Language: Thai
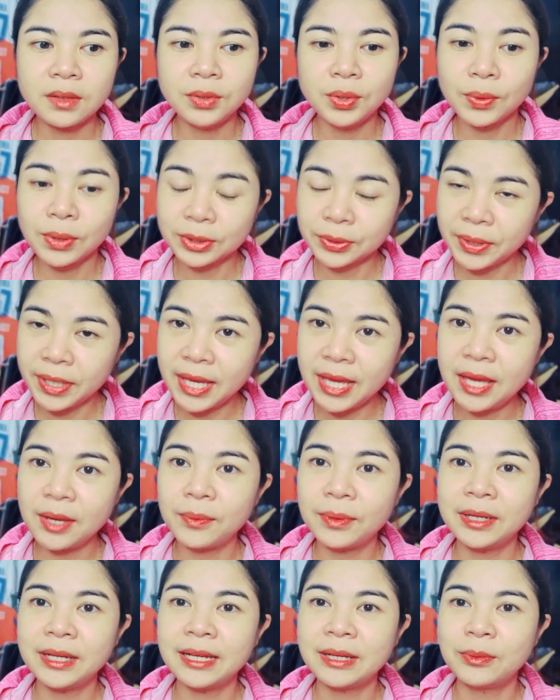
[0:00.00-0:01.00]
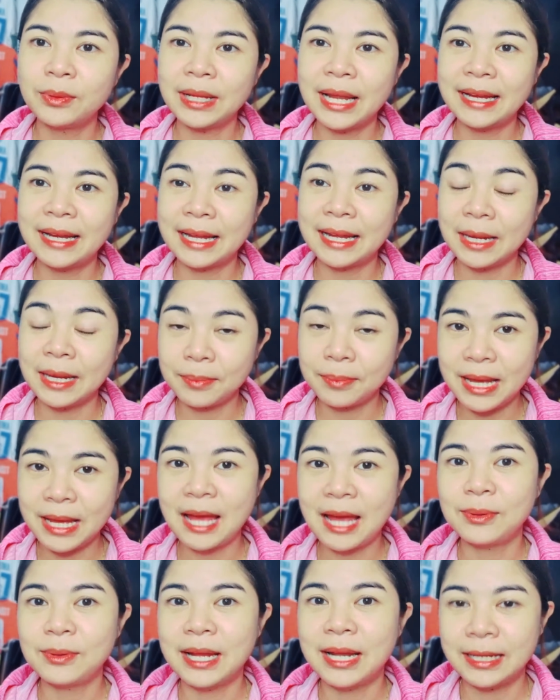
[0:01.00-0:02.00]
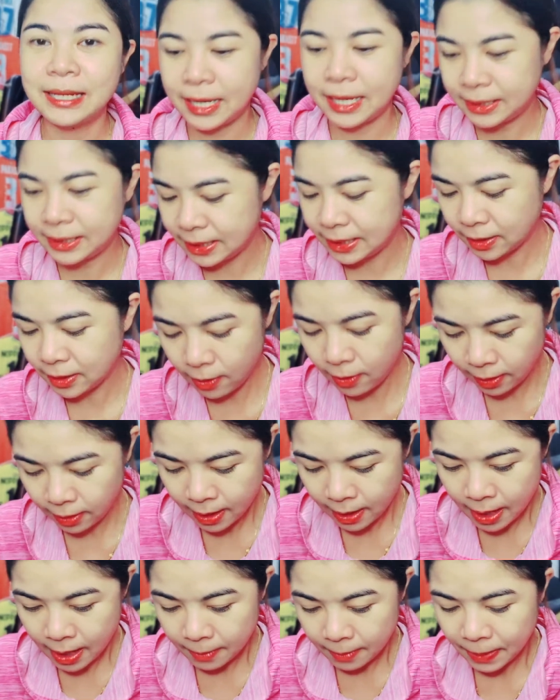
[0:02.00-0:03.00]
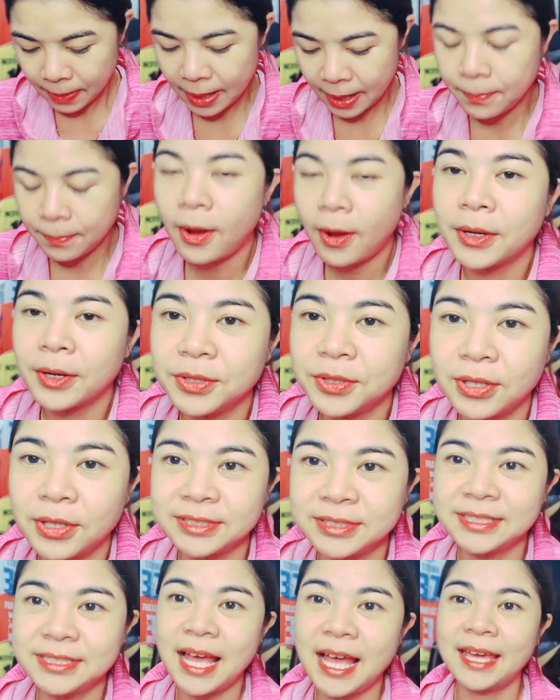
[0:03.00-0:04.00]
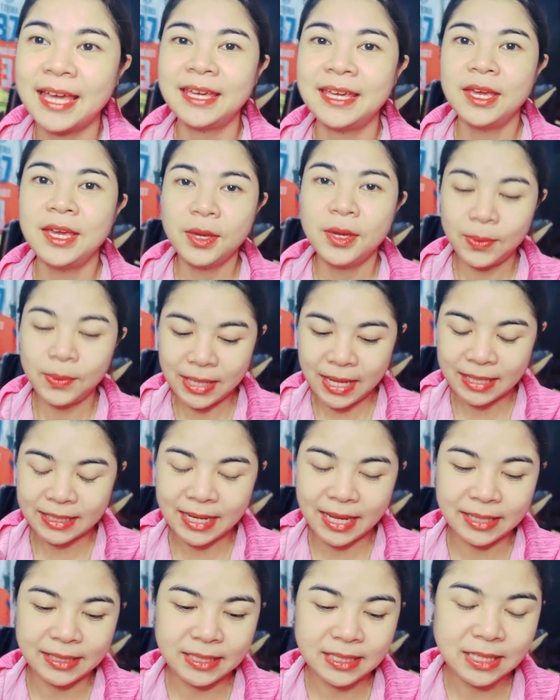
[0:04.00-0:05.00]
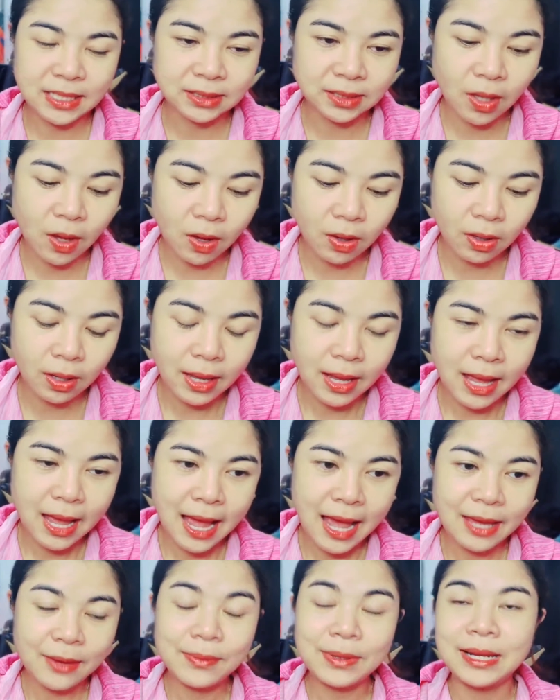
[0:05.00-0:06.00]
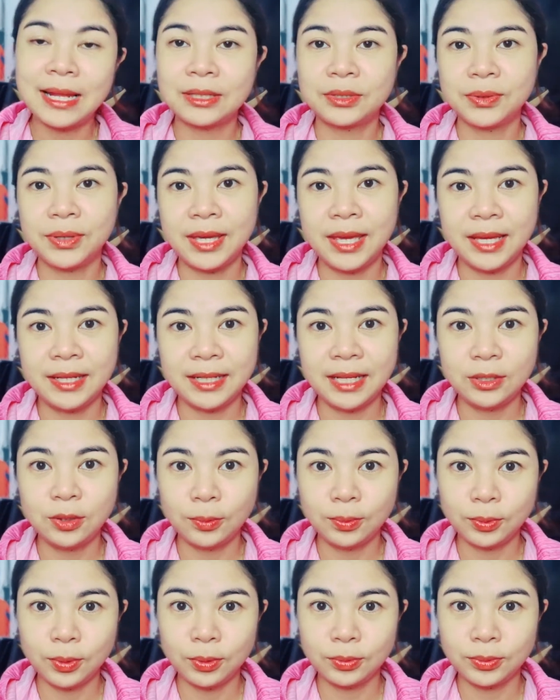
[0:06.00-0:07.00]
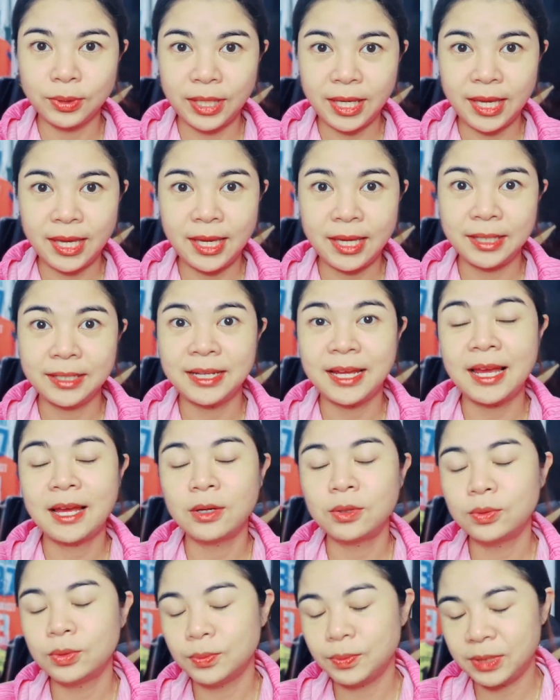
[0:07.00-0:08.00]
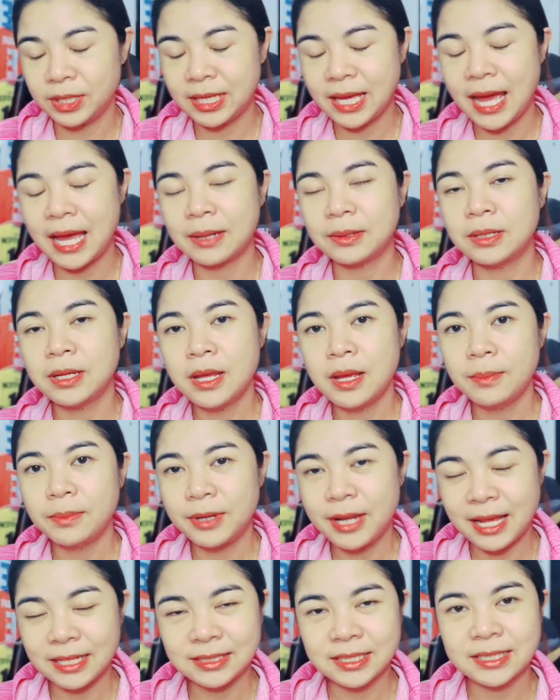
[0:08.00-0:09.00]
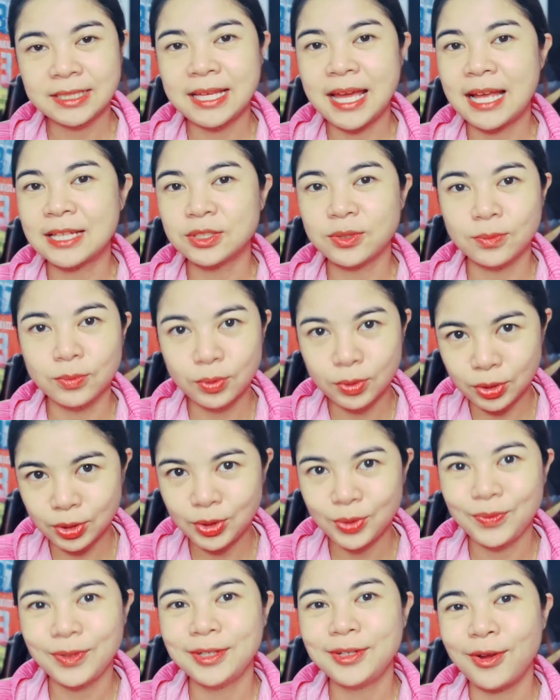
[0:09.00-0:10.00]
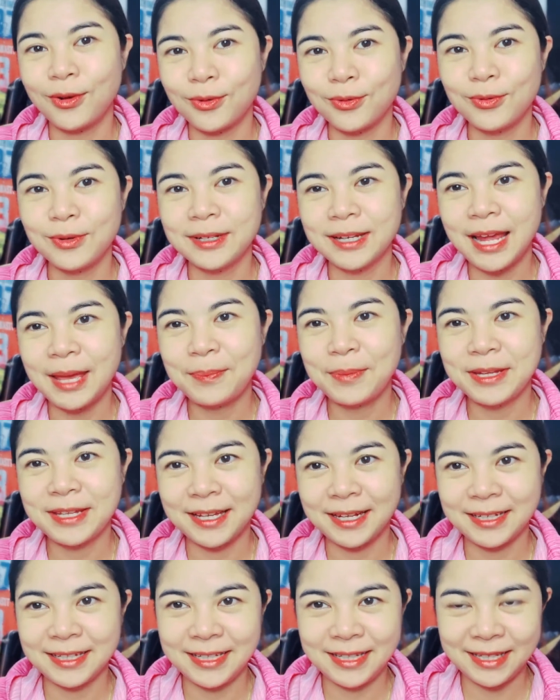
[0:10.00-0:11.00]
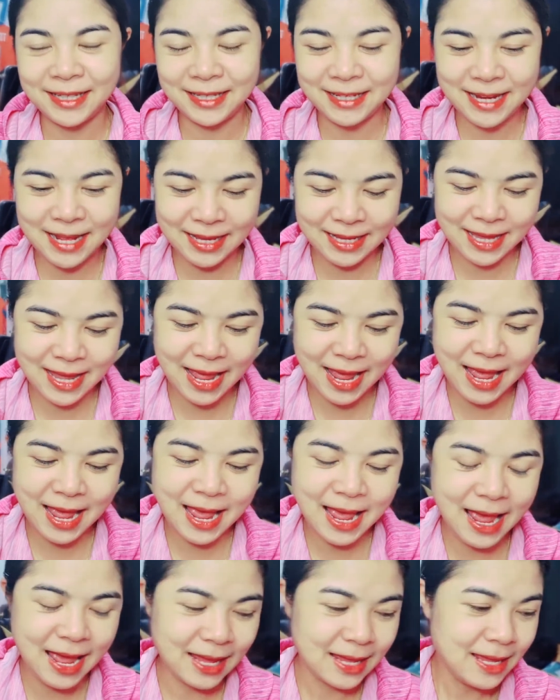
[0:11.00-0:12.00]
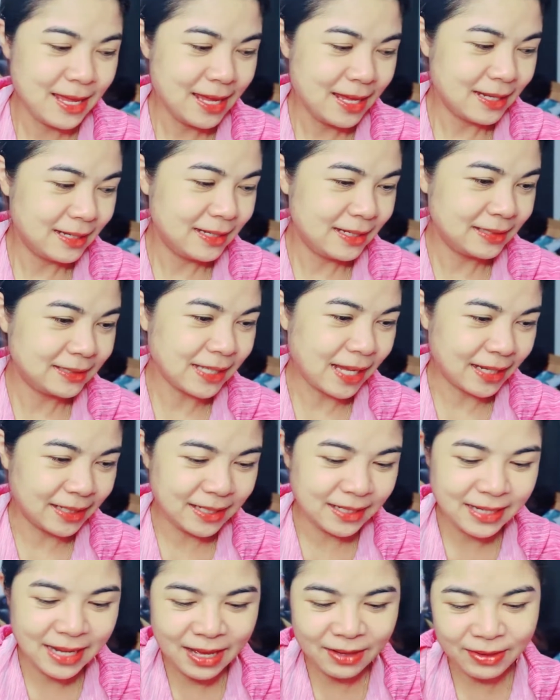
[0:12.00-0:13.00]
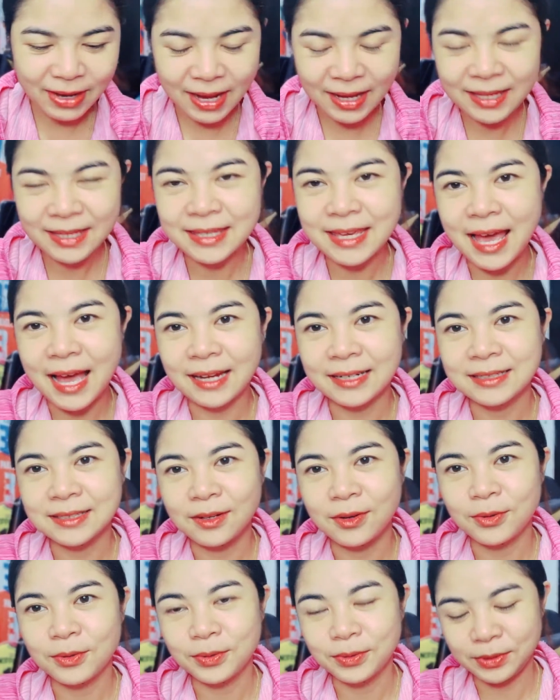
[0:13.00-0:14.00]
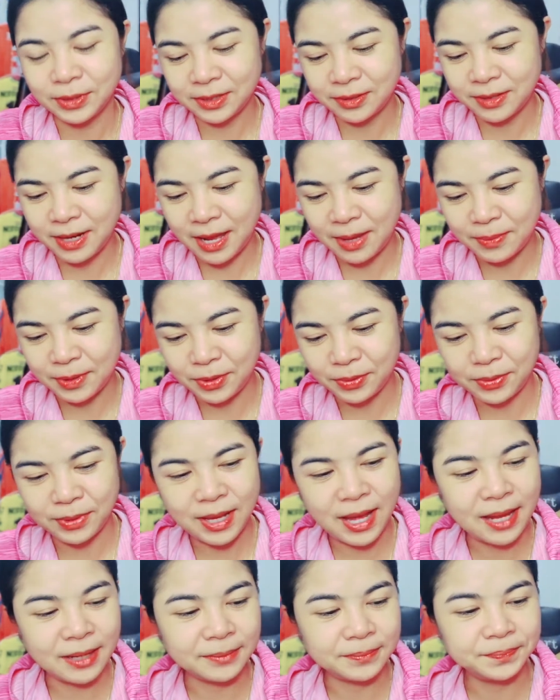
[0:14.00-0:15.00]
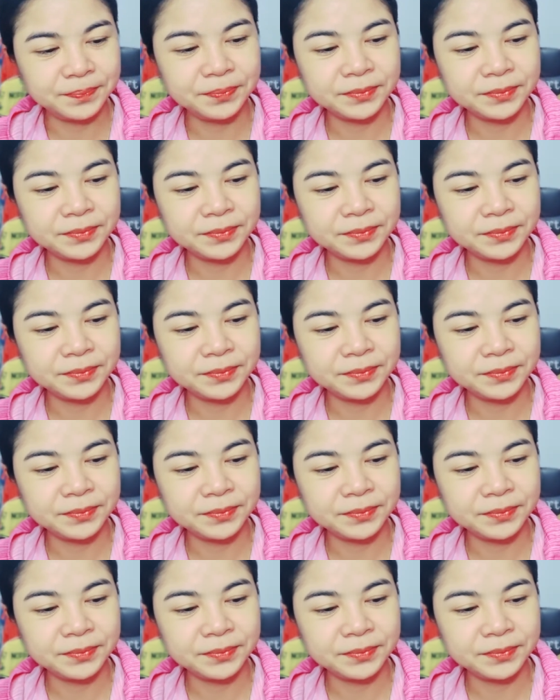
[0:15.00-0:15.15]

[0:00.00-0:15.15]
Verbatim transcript: อยู่กับตัวเองเวลาไหนทำงานเวลาไหนที่ต้องพักผ่อนหย่อนใจเวลาไหนที่จะต้องให้เวลาตัวเองได้ทบทวนตัวเองนะคะคุณมีการบริหารจัดการสมดุลชีวิตของคุณได้เป็นอย่างดีนะคะนิสัยที่น่ารักอีกอย่างหนึ่งของคุณคืออะไรมาดูกัน